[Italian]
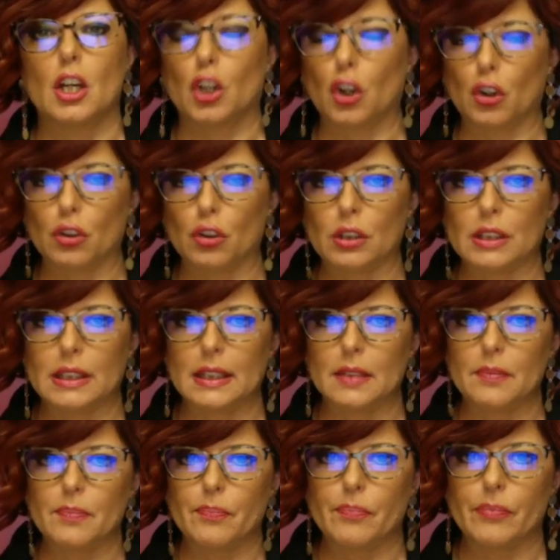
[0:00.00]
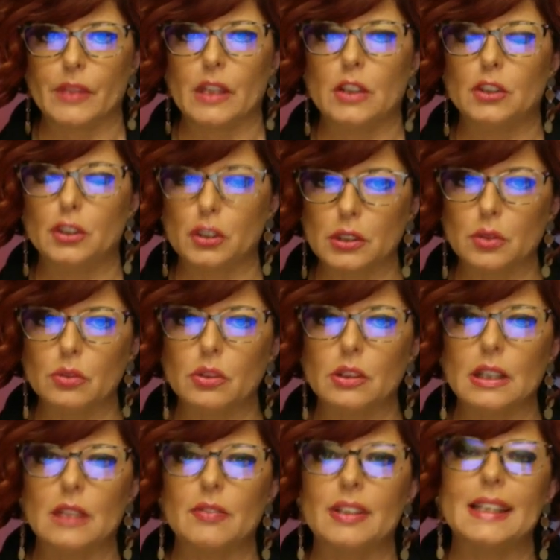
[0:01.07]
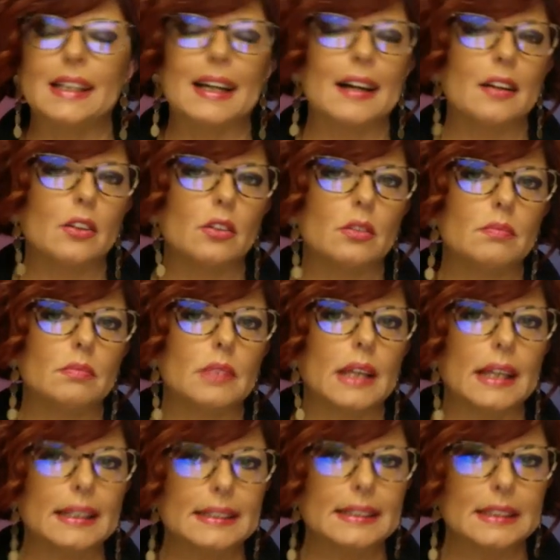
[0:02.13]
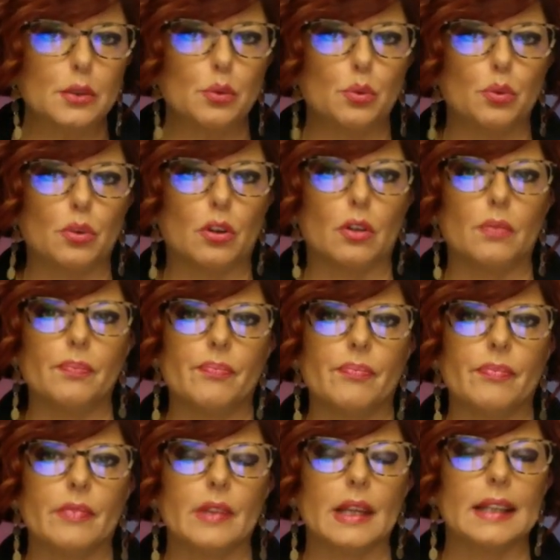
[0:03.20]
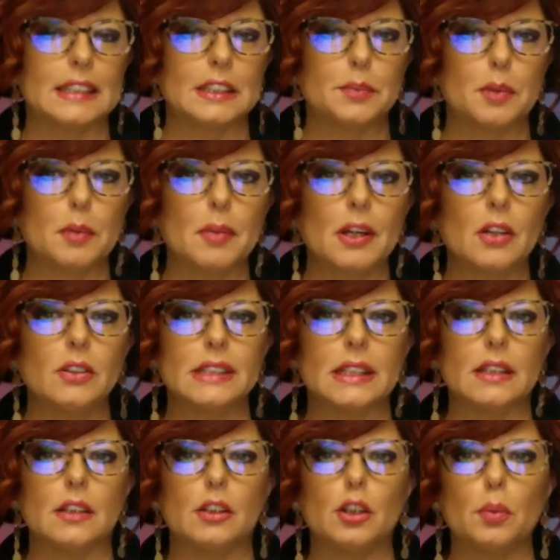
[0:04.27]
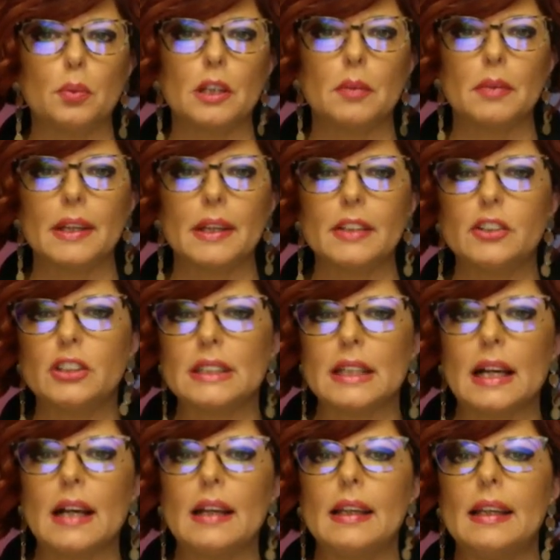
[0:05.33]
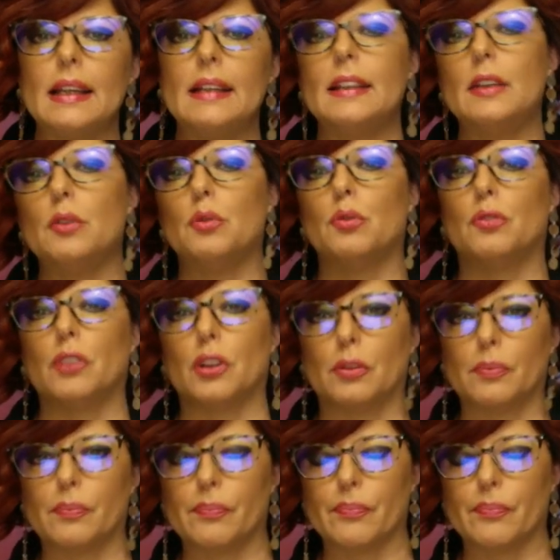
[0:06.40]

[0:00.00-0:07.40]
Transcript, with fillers: Conte, sostenuto dal Vaticano, è sicuro e si esprime così, dopo di me ci sarà il diluvio.